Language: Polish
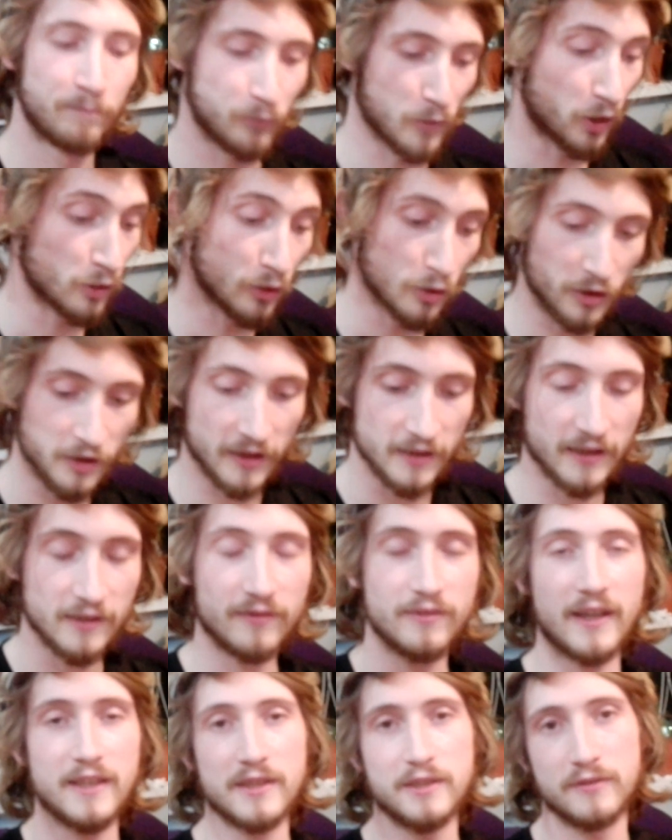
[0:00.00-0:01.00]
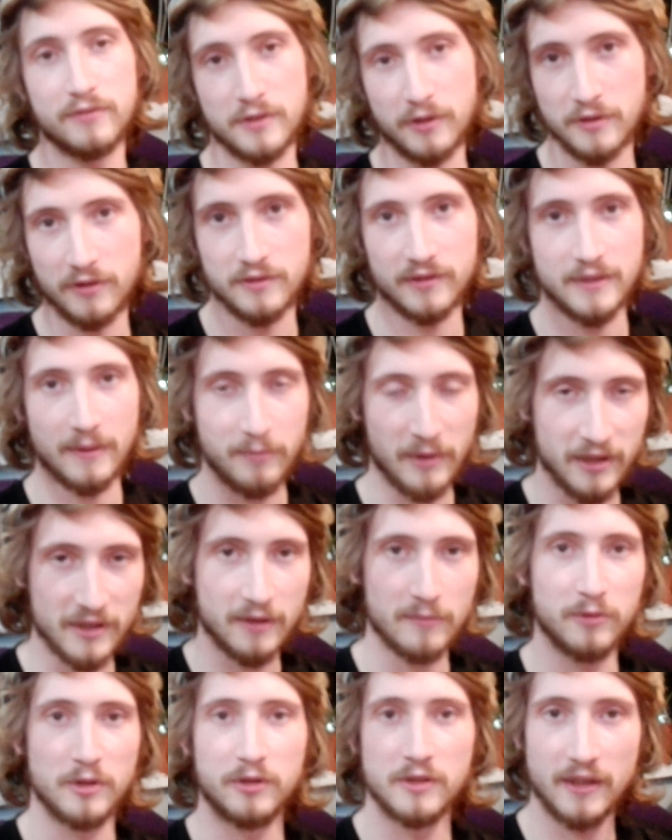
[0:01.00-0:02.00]
odnośnie tych warzyw, to
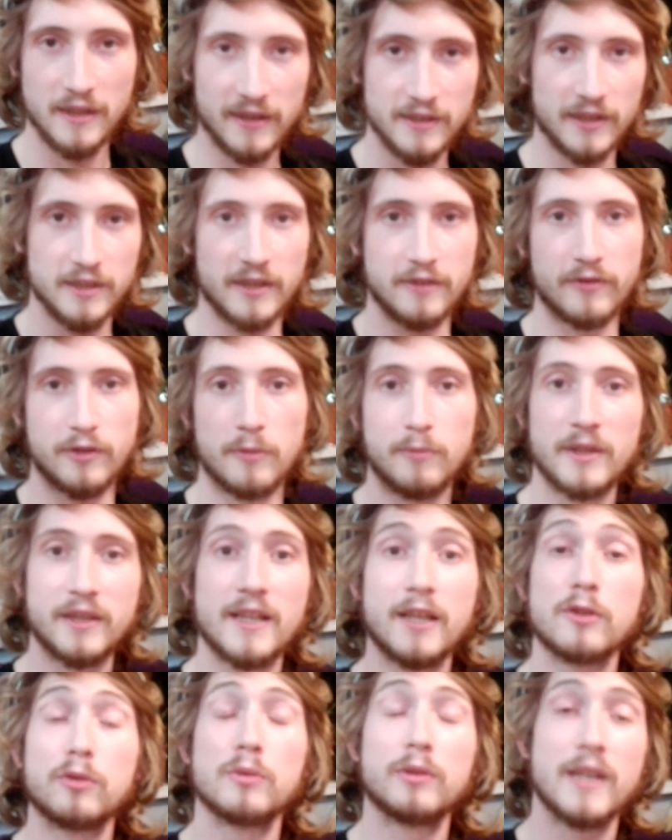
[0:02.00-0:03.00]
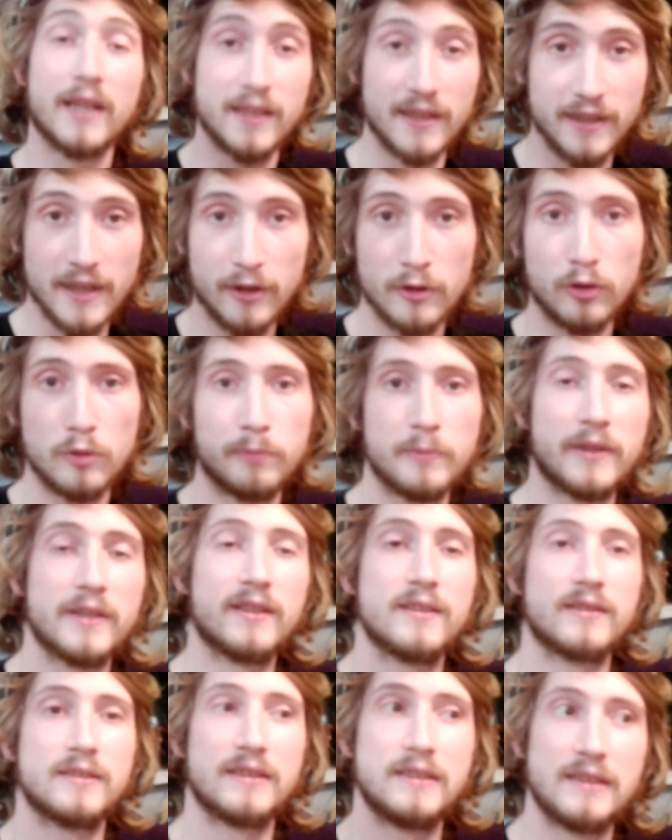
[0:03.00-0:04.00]
zapraszam do dzielenia się w komentarzu, jak i na
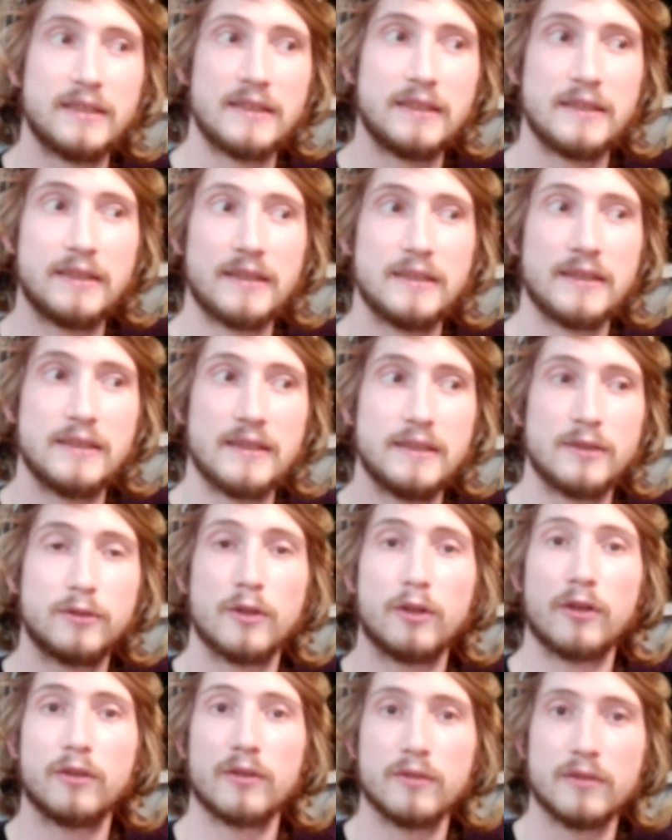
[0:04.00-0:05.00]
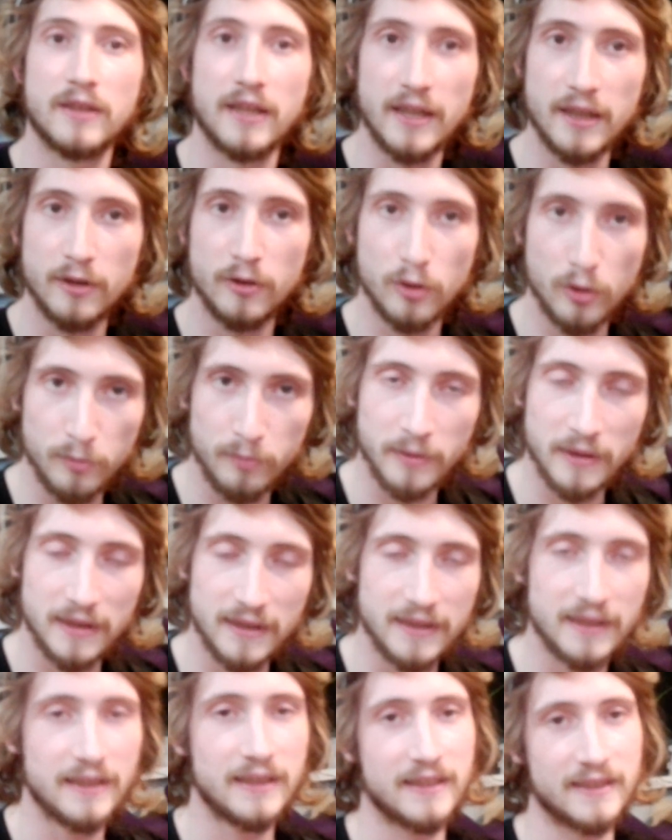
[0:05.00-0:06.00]
grupie i do tej grupy
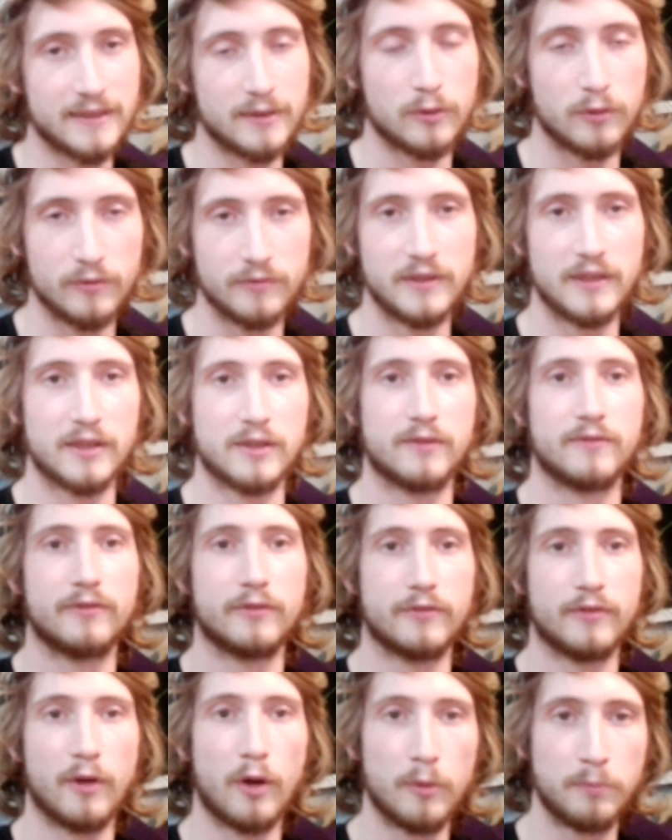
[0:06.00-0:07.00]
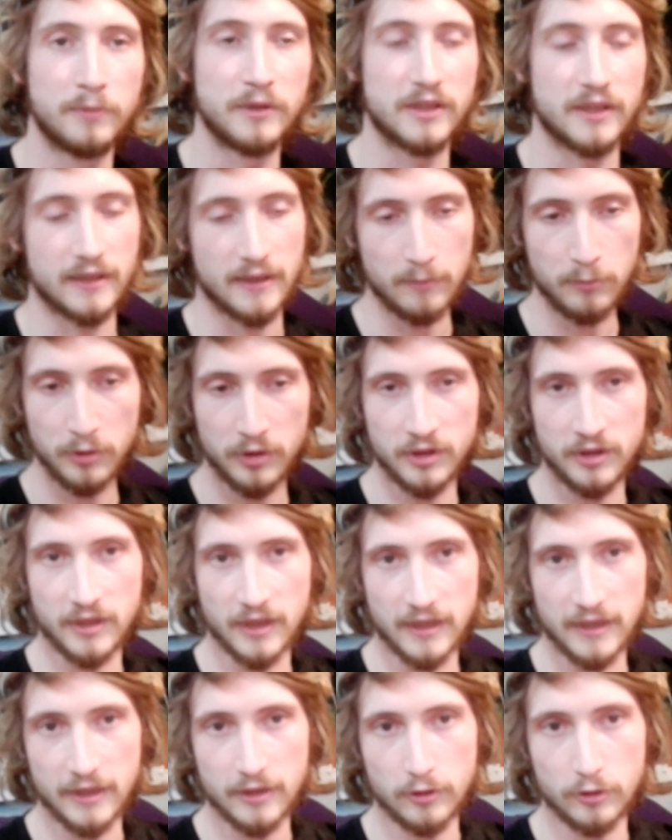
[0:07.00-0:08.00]
link jest również w opisie. Tam
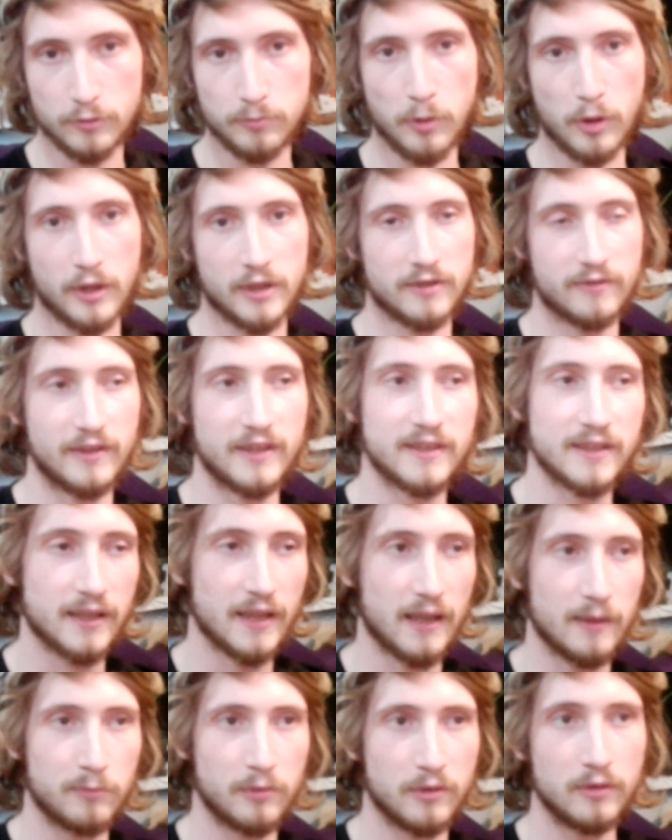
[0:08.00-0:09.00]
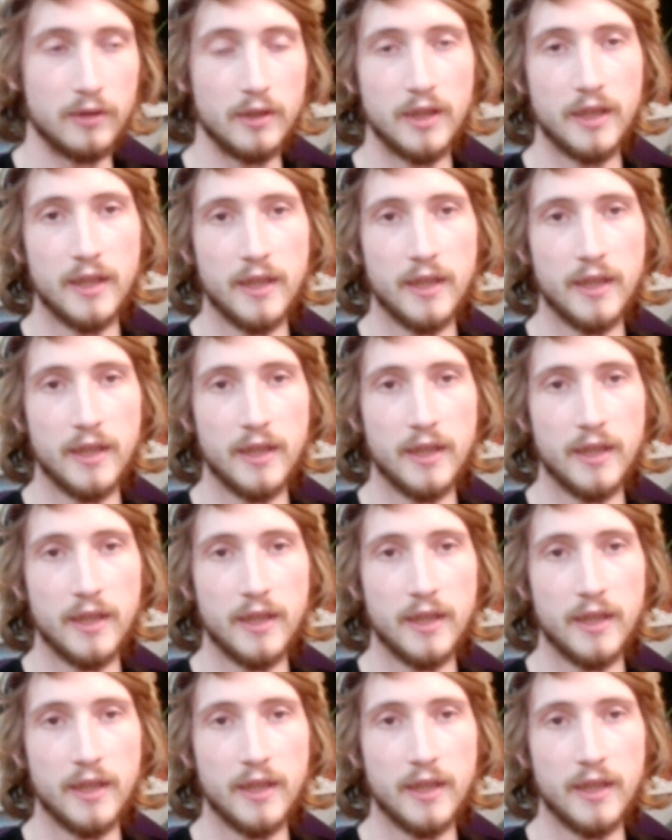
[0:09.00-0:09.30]
musicie kliknąć pokaż więcej albo